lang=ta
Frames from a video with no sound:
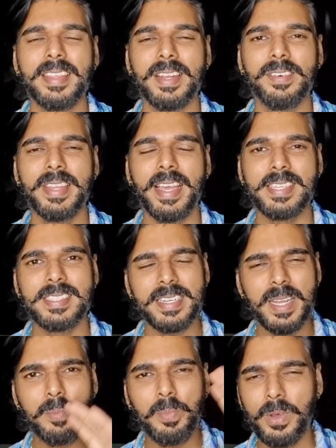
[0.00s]
இதில் வந்து
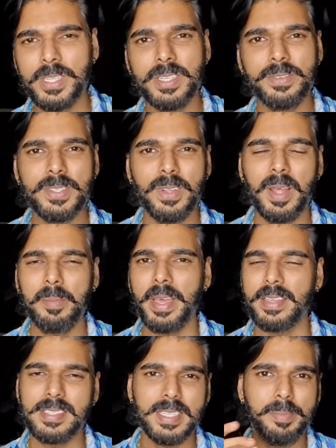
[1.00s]
எக்ஸ்ட்ரீம் பாசிட்டிவ்ஸும்
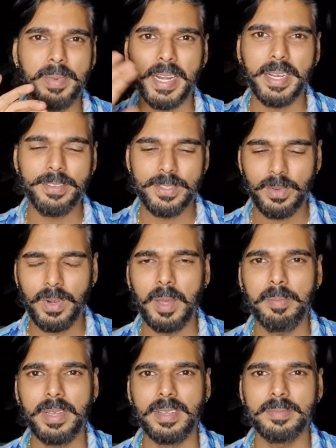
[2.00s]
இல்லாமல் எக்ஸ்ட்ரீம் நெகட்டிவ்ஸும்
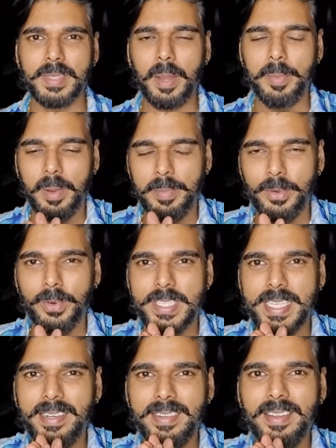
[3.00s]
இல்லாமல் அப்படி அப்படி
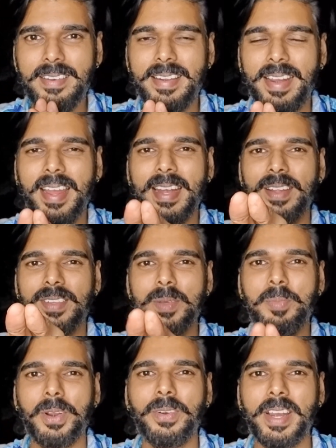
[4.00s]
ஒரு சென்டர் ட்ராக்ல
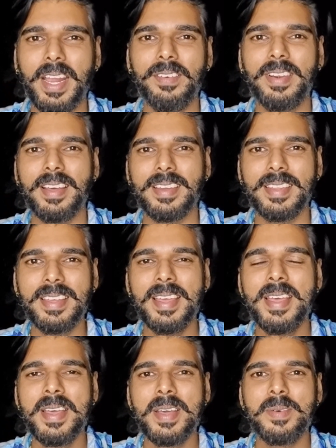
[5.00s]
வந்து படம் ட்ராவல் ஆகுது
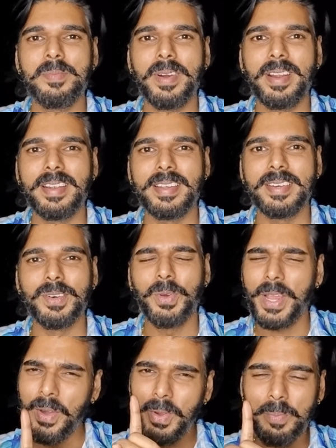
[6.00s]
பட் uh,
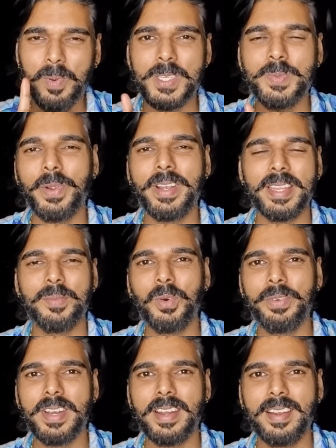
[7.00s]
ஒரே ஒரு ப்ளஸ் பாயிண்ட் இந்த
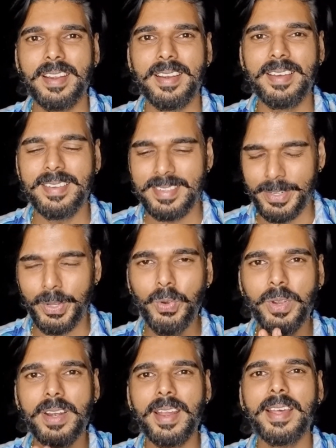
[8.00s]
மூவியில் என்னென்னா
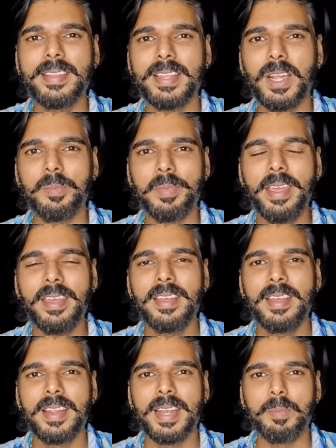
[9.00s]
நியூட்ரலாக இருந்தாலுமே
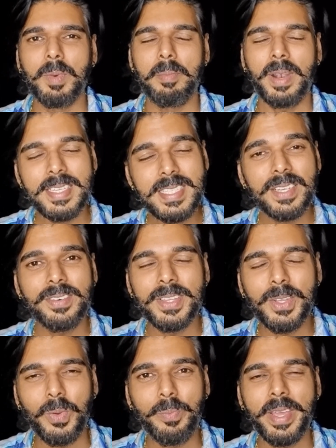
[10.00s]
நம்ம மனசுக்கு
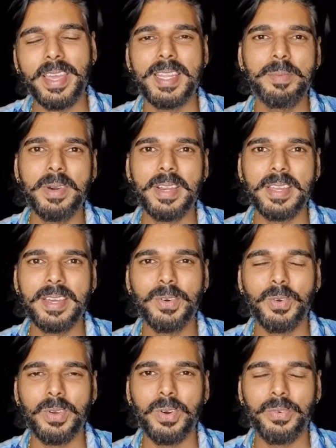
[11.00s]
வந்து ரொம்ப இதமாக
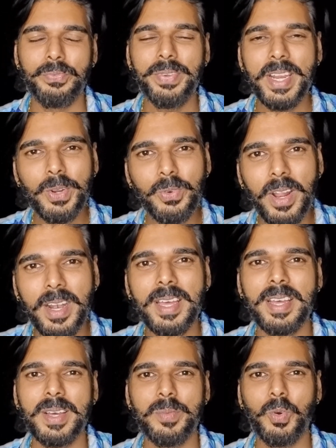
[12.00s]
இருக்குது ஒரு ஃபீல் குடான
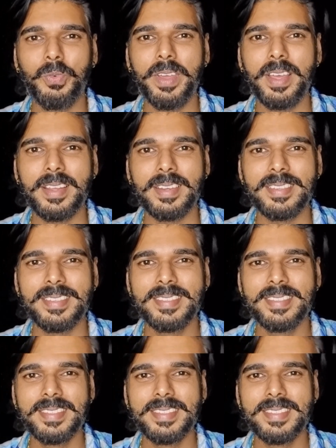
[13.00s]
மூவியாக இருக்குது